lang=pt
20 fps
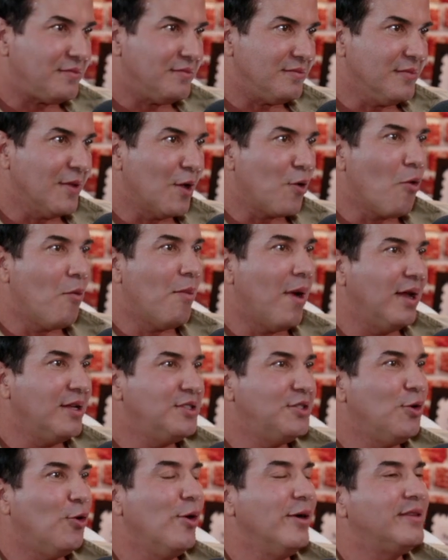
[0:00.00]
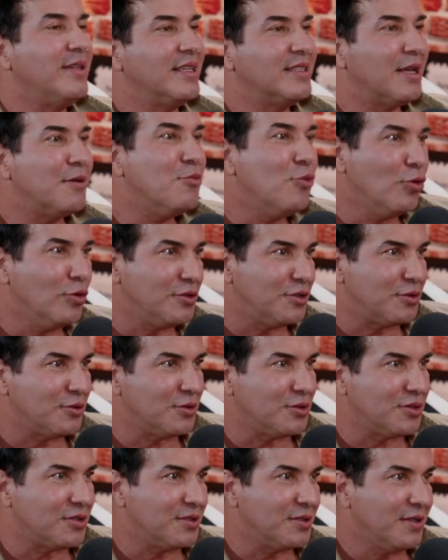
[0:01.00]
com mais de 80
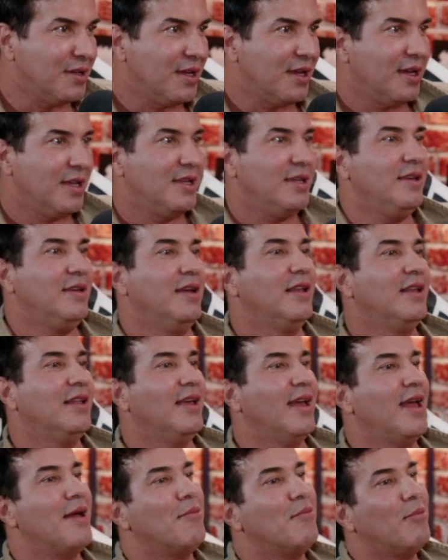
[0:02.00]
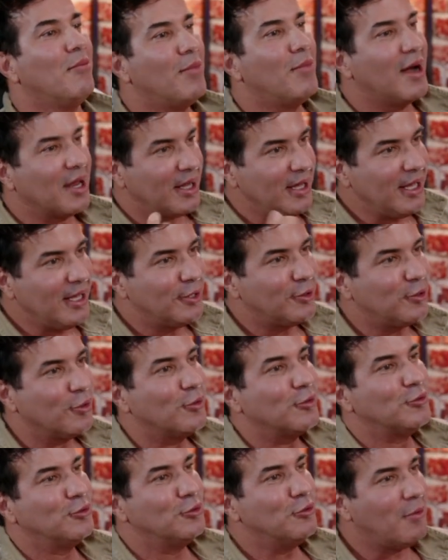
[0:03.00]
músicos. E ele é
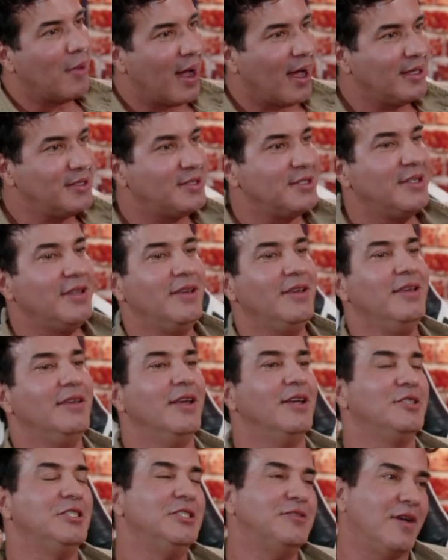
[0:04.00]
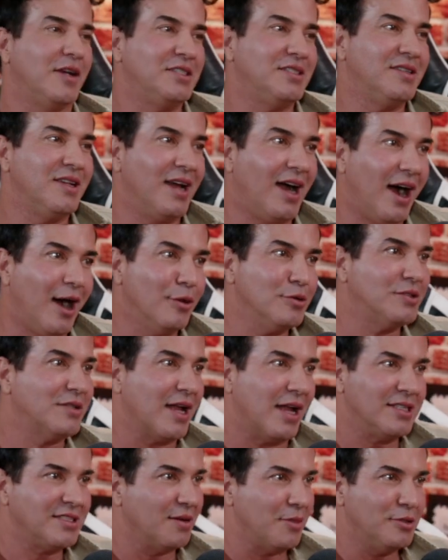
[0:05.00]
barítono tudo mais. E a gente faz altos
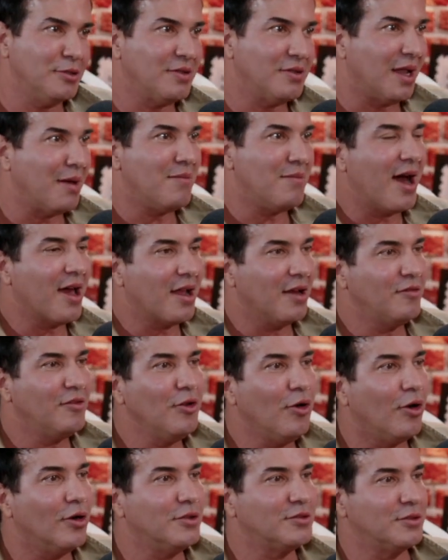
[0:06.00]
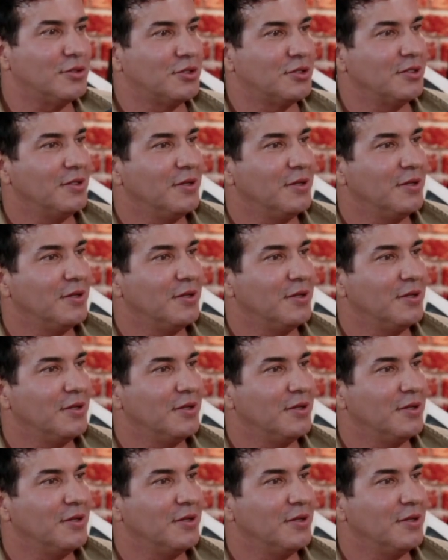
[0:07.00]
casamentos lá maravilhosos. E aí,